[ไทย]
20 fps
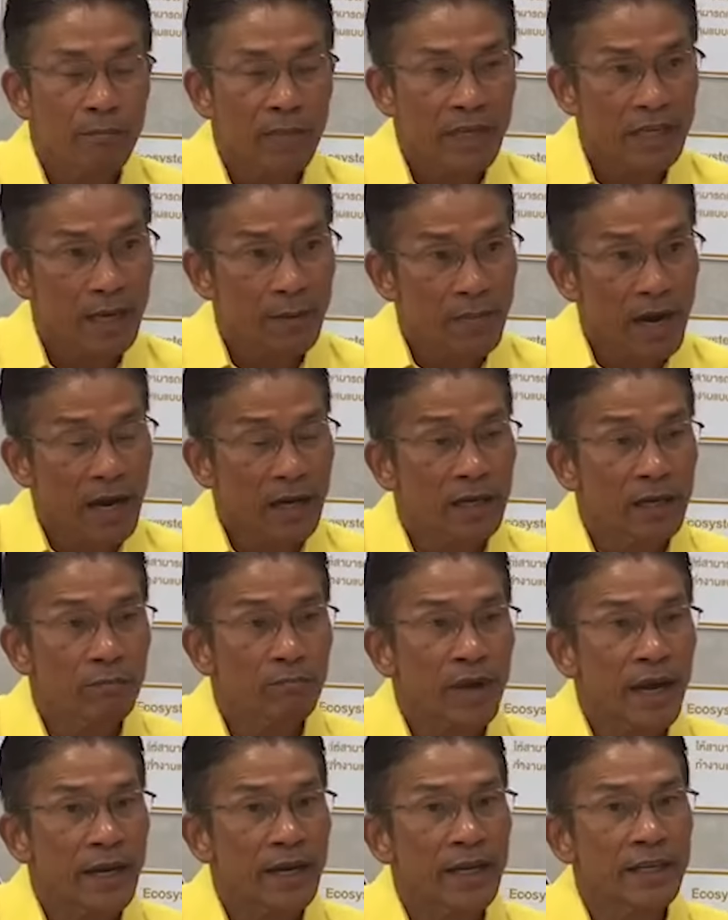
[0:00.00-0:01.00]
ไม่ชำระเงิ
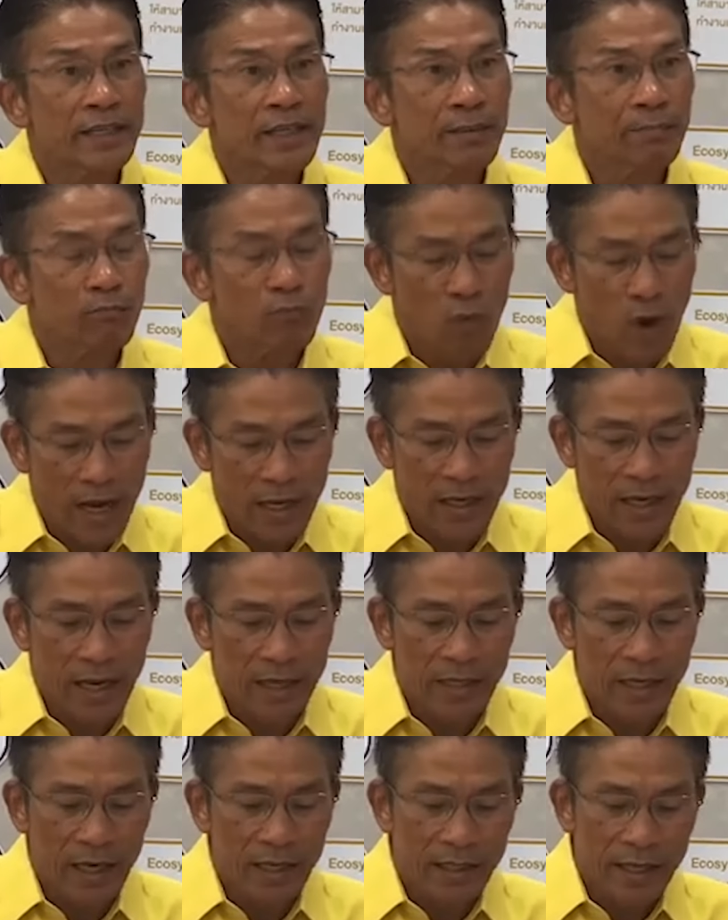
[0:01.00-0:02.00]
นภายใน10 วันห
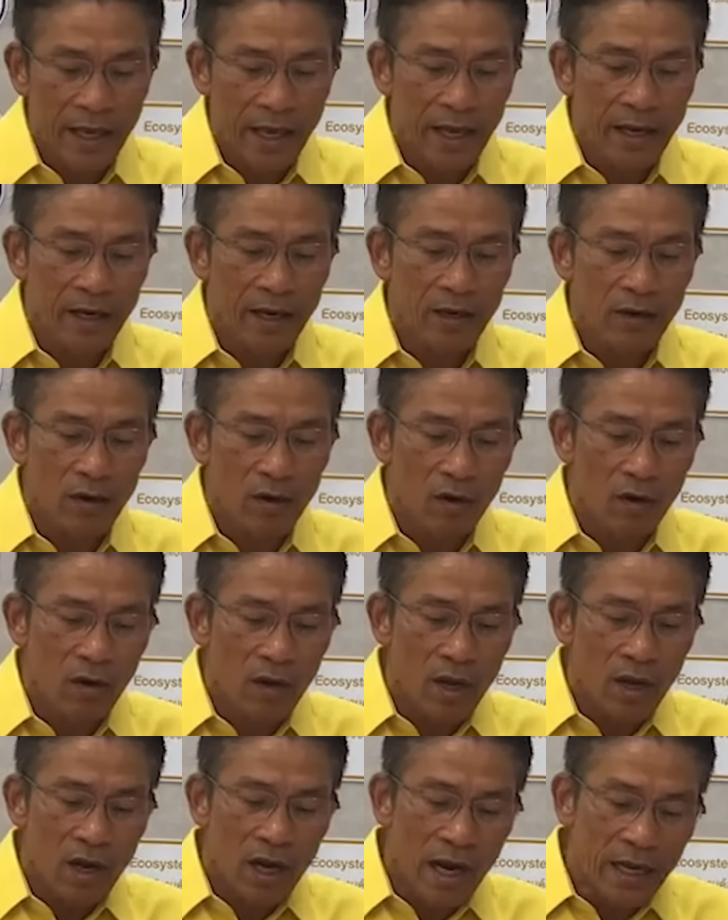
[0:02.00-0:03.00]
ลังจากแจ้ง แล้วก็
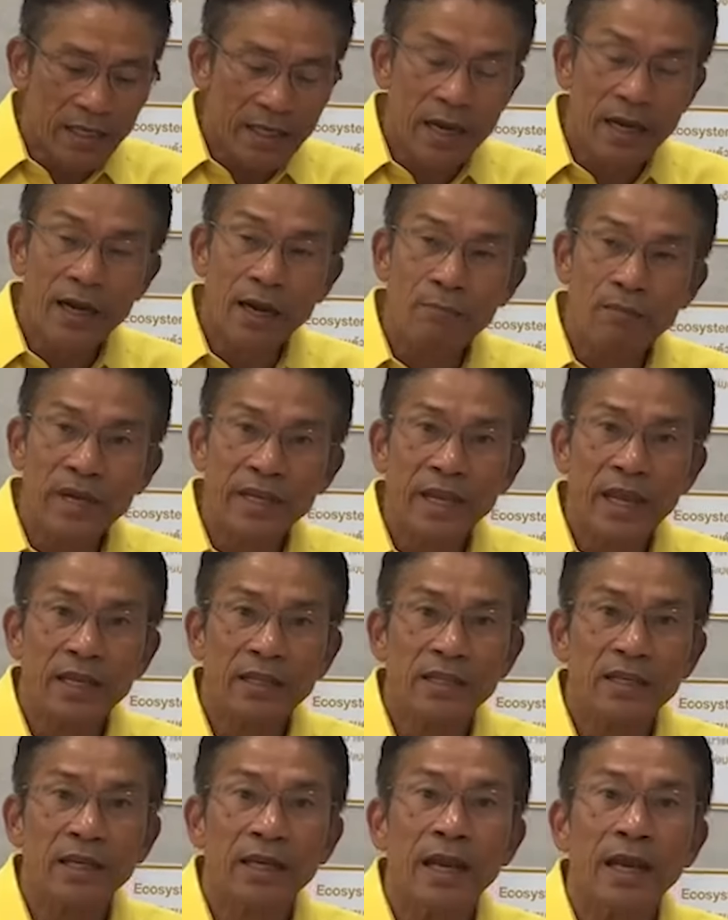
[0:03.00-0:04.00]
หลังจากรับใบแจ้
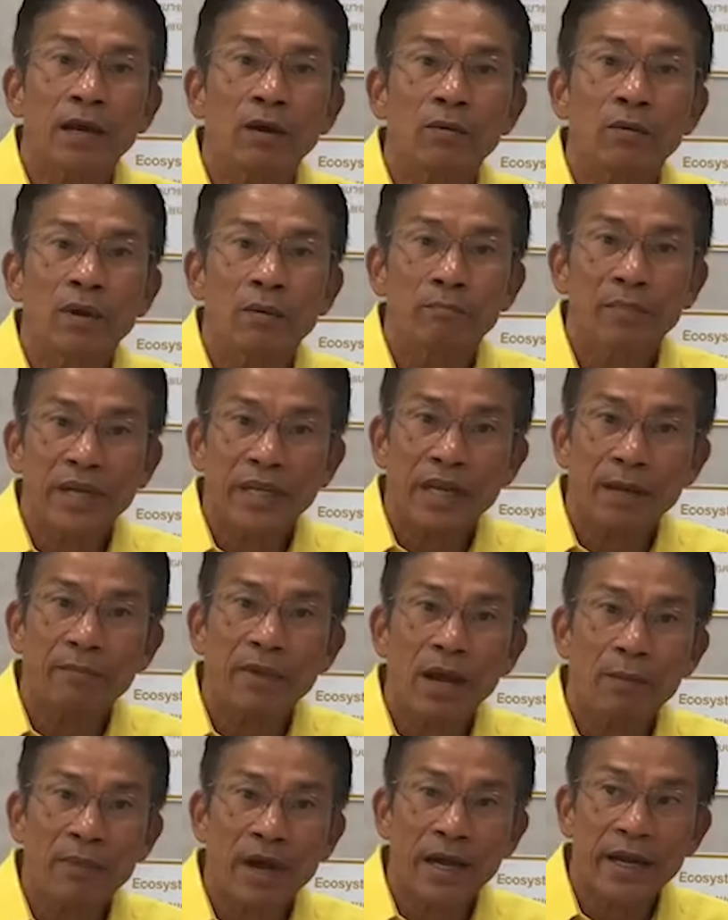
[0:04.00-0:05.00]
งเตือนแล้ว ไม่
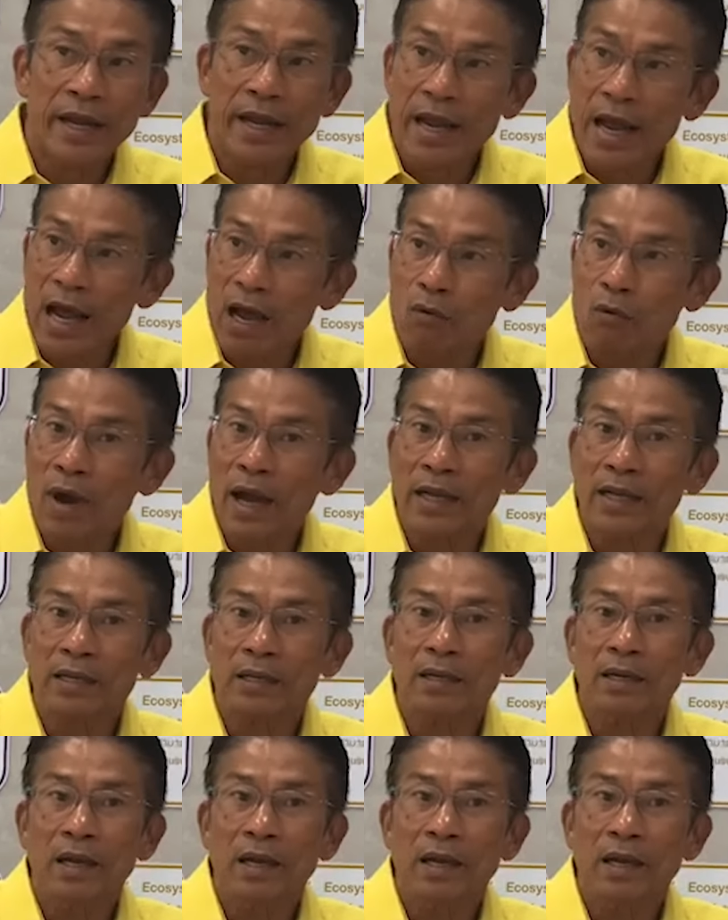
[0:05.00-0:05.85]
ชำระภายใน 5 วัน